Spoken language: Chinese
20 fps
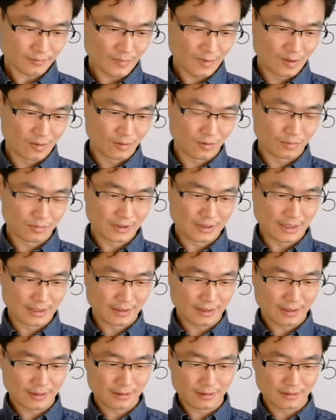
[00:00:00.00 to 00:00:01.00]
我们简
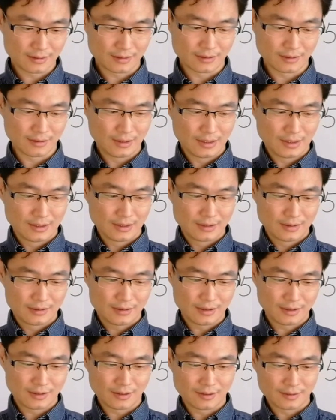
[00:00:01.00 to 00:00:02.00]
单的
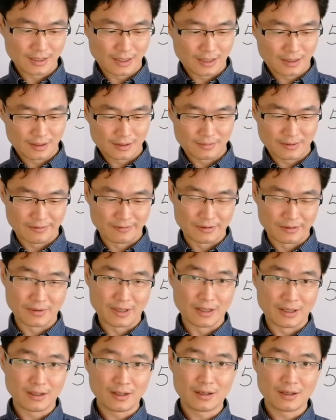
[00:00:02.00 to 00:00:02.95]
介绍一下二把位吧。